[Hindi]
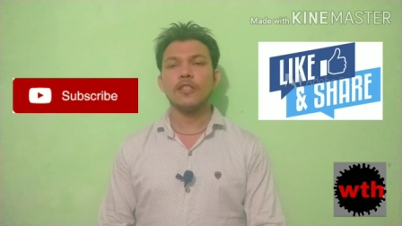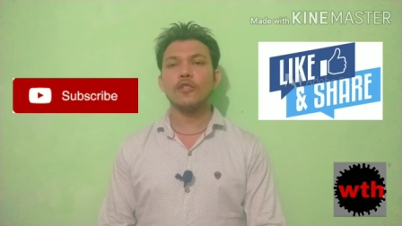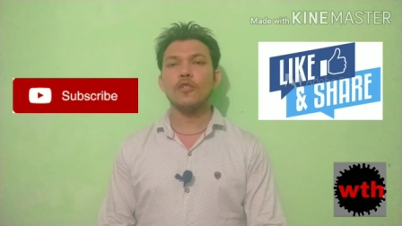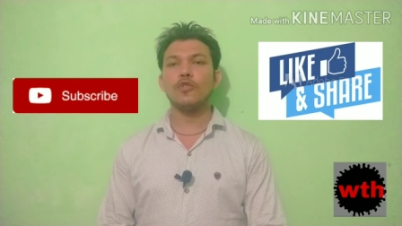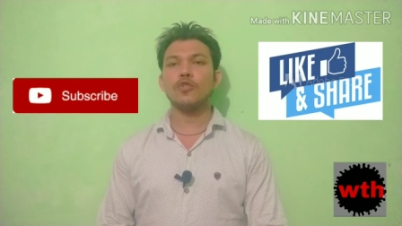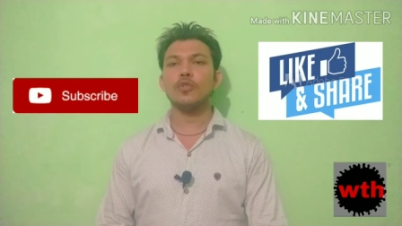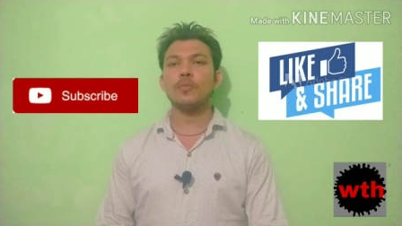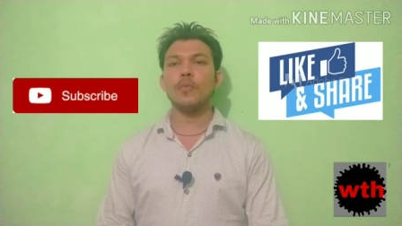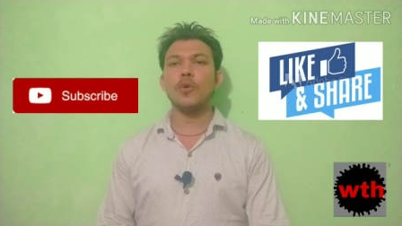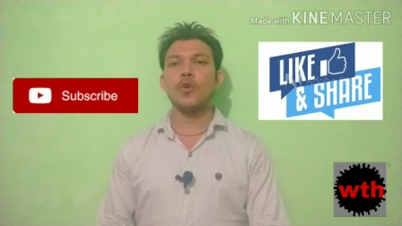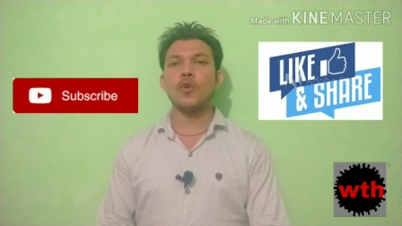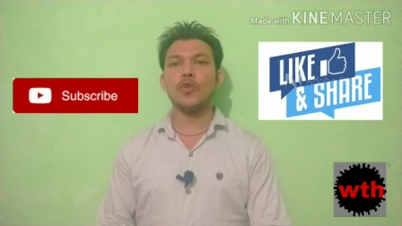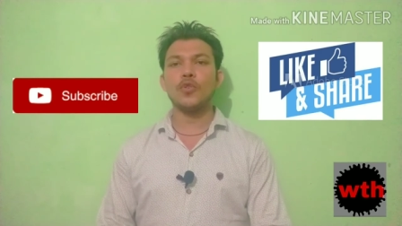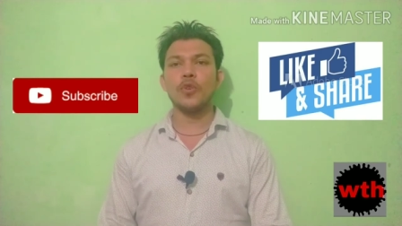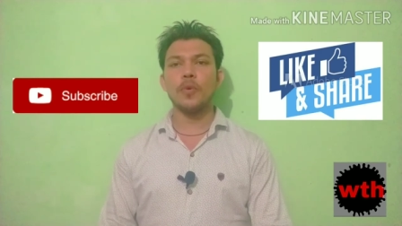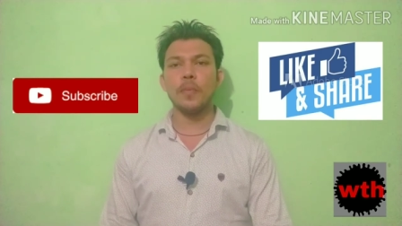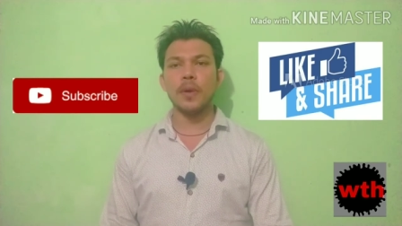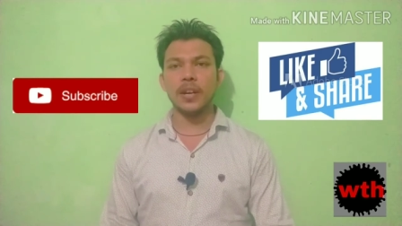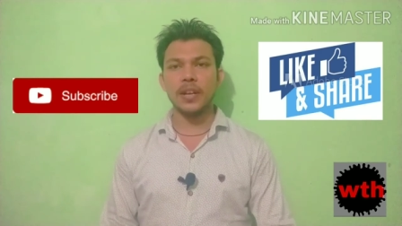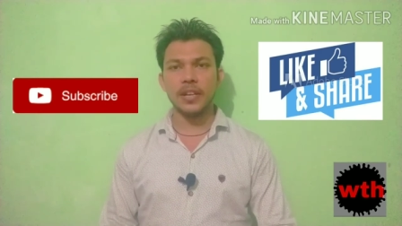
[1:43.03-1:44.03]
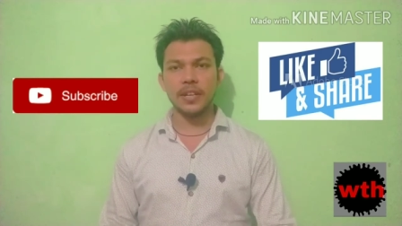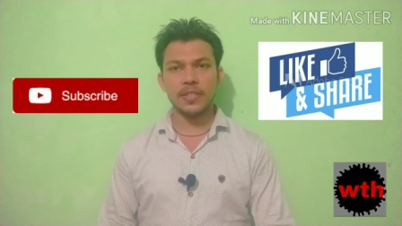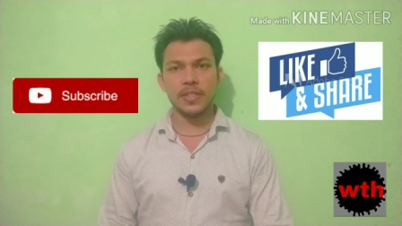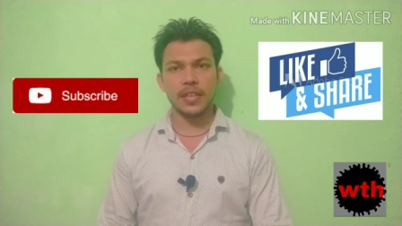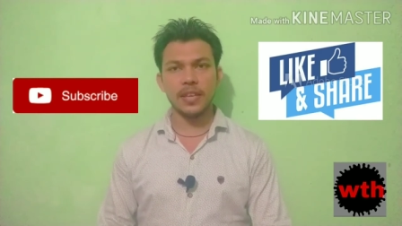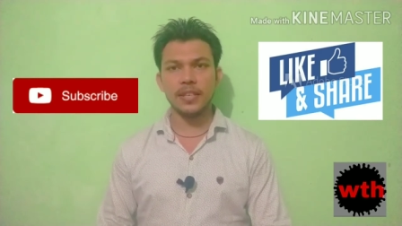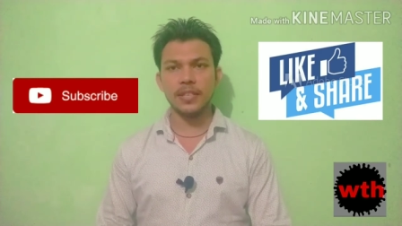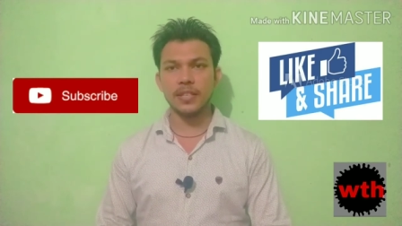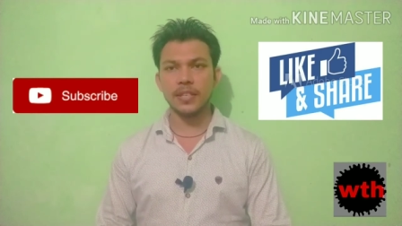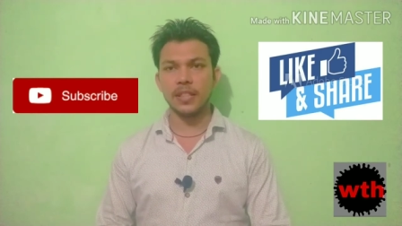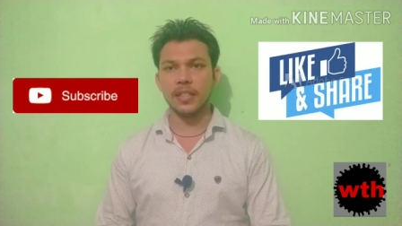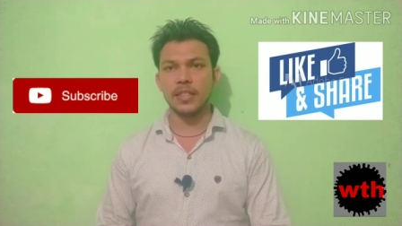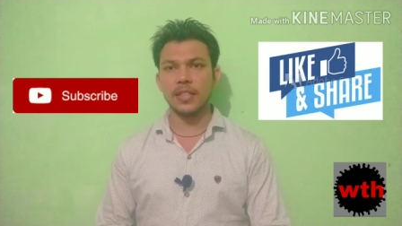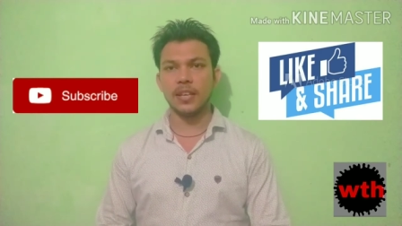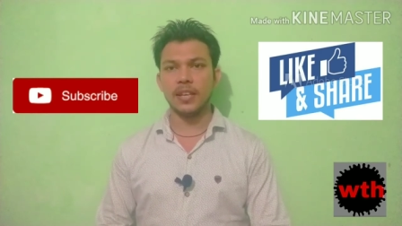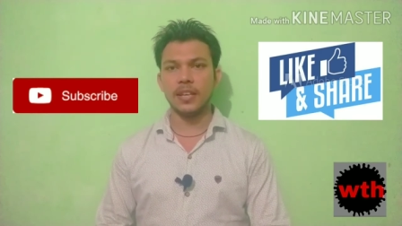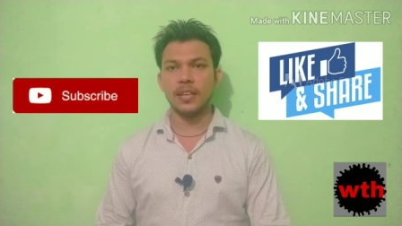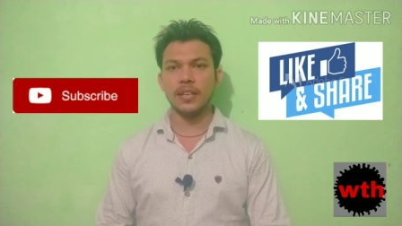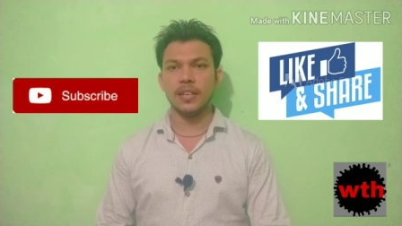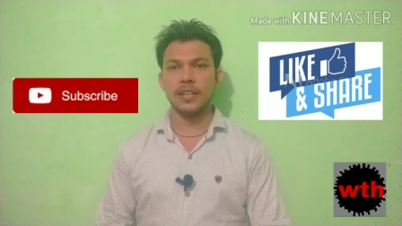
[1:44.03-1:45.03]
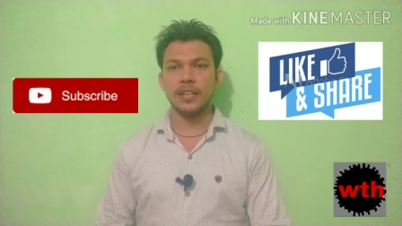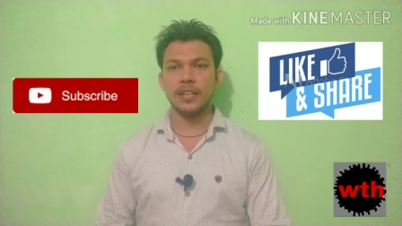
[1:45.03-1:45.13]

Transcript: तो उसमें ऑटोमेटिक नहीं चलता है